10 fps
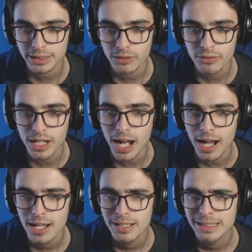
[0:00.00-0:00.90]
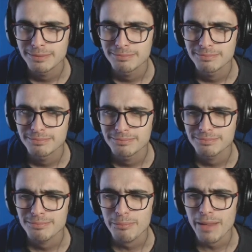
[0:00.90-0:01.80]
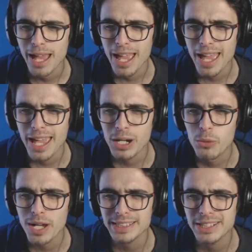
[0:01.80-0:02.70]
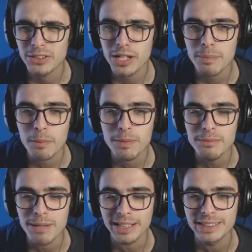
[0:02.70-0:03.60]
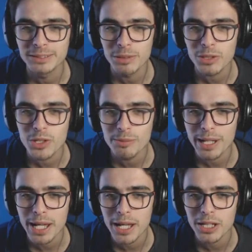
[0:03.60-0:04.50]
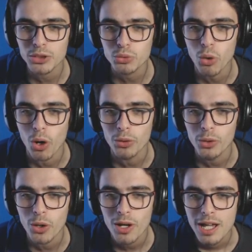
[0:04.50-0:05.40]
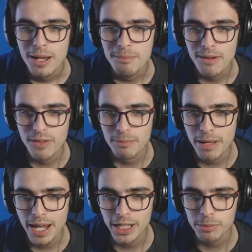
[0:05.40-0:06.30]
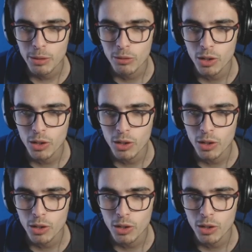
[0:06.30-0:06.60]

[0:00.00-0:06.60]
servirà e questo non è proprio il massimo come suono, ma va bene. Dobbiamo